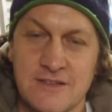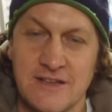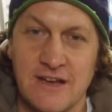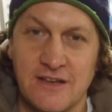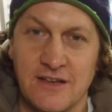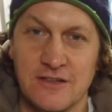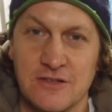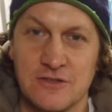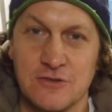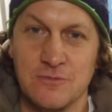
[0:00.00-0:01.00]

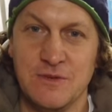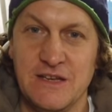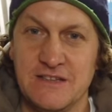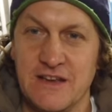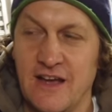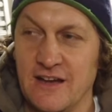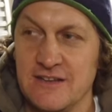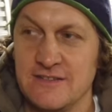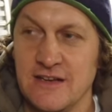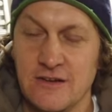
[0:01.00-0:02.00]
zeitkritisch um diese
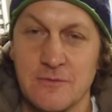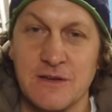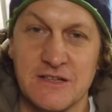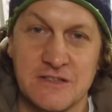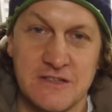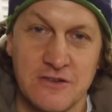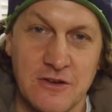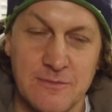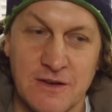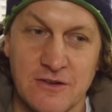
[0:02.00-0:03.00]
Jahreszeit, ob ich das jetzt
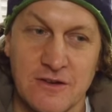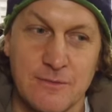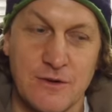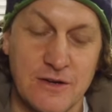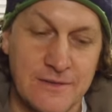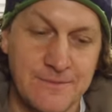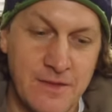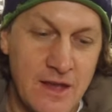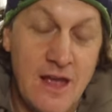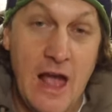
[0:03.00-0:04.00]
heute mache oder morgen.